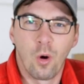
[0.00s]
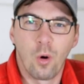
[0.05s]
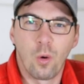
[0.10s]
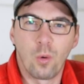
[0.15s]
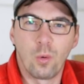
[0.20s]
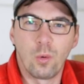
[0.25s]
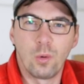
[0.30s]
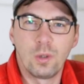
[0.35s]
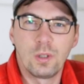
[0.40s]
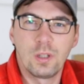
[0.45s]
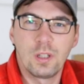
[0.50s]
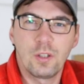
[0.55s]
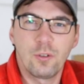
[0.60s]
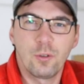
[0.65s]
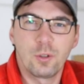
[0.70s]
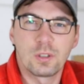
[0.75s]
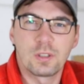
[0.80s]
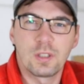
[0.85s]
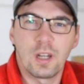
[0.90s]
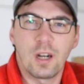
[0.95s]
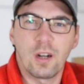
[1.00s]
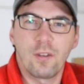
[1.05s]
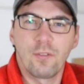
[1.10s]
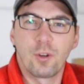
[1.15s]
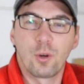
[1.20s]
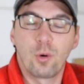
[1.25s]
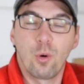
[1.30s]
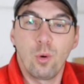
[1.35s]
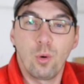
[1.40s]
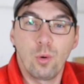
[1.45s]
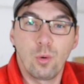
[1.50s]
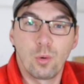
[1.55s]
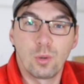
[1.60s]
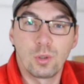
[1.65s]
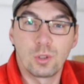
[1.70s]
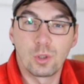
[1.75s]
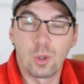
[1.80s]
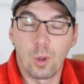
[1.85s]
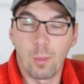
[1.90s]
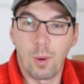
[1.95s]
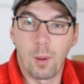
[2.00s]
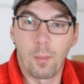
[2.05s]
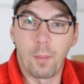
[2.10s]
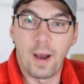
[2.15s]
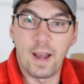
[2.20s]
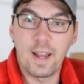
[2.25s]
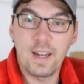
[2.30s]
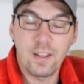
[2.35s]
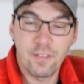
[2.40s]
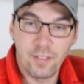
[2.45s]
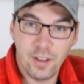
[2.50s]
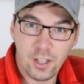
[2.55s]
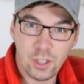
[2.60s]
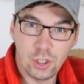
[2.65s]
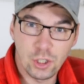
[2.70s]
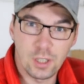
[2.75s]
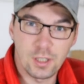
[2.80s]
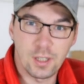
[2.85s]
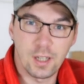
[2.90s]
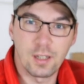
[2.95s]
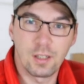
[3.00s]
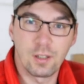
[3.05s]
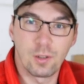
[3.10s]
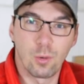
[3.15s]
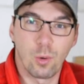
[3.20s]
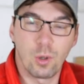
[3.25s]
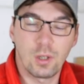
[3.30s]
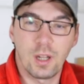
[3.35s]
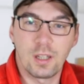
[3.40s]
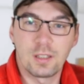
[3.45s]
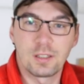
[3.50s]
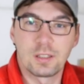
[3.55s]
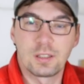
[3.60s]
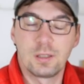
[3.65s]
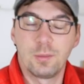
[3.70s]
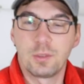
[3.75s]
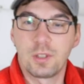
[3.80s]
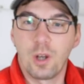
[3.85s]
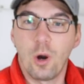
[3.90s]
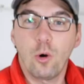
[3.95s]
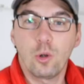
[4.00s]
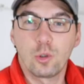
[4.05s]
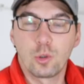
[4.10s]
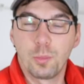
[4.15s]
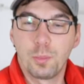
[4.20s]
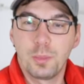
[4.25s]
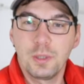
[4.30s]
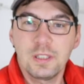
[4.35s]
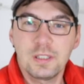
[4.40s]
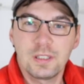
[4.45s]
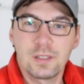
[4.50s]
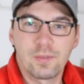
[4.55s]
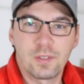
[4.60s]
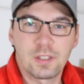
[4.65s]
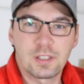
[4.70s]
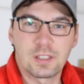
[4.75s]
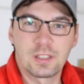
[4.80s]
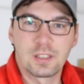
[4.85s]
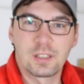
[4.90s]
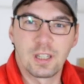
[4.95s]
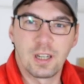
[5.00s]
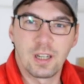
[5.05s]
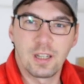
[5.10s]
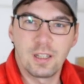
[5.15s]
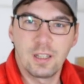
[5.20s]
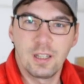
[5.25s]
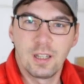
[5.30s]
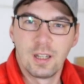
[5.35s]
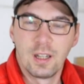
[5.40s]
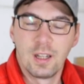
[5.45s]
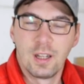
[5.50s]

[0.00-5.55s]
Und ich würde sagen, wir gucken uns nochmal meine Werkstatt an. Dort hat sich nämlich auch so ein bisschen was getan.